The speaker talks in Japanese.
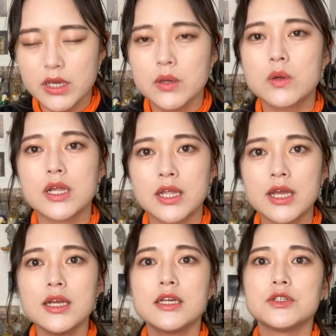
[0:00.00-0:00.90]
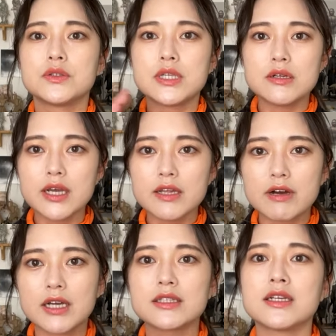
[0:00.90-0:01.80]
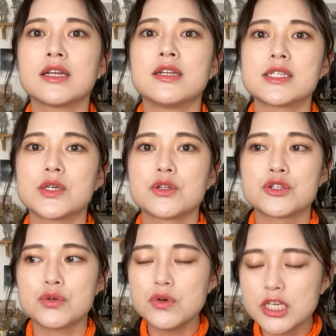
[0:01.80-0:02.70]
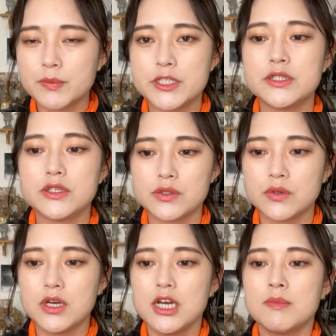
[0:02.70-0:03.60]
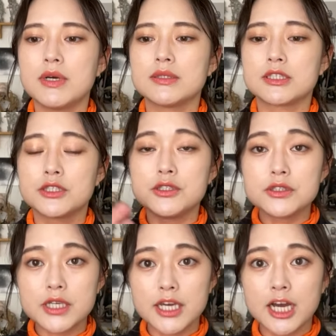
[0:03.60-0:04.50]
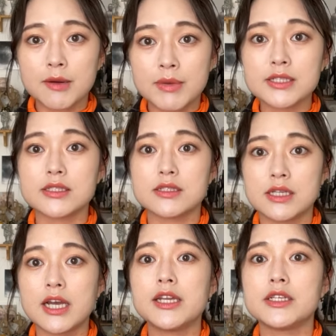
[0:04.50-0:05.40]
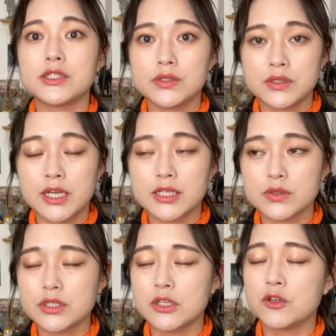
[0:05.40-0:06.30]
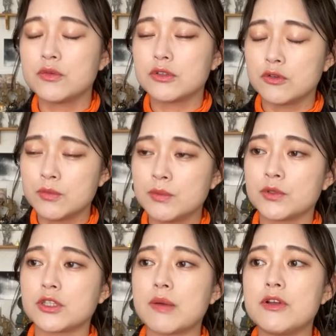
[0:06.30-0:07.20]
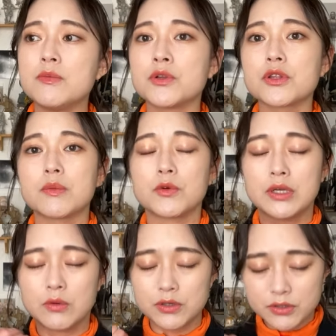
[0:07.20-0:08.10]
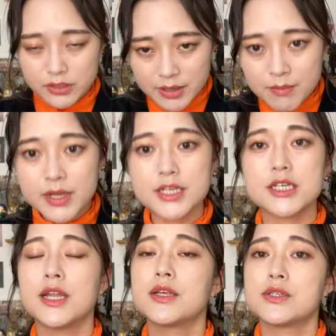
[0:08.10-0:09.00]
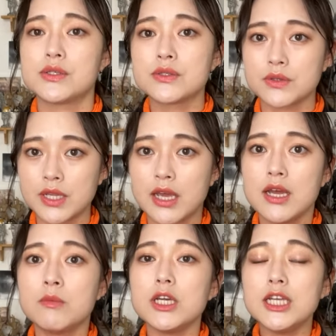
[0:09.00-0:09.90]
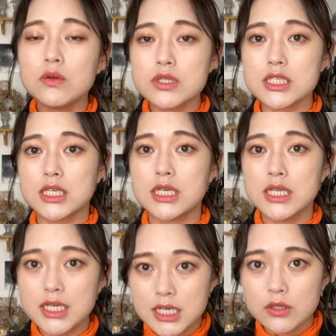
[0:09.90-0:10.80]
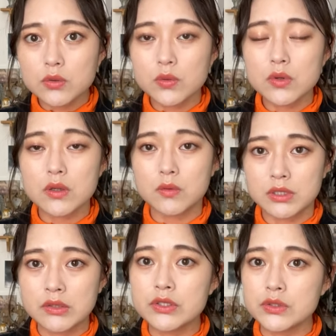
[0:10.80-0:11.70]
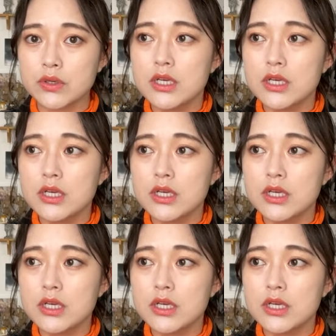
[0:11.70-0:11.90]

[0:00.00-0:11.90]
これね、言ってるだけは簡単なんですけど、超厳しいんですよ。まあ、休憩がまずないですよね。そして飲むもの、食べるものっていうのも極限まで遮断するので、もう命ギリギリのところで行うんですよ。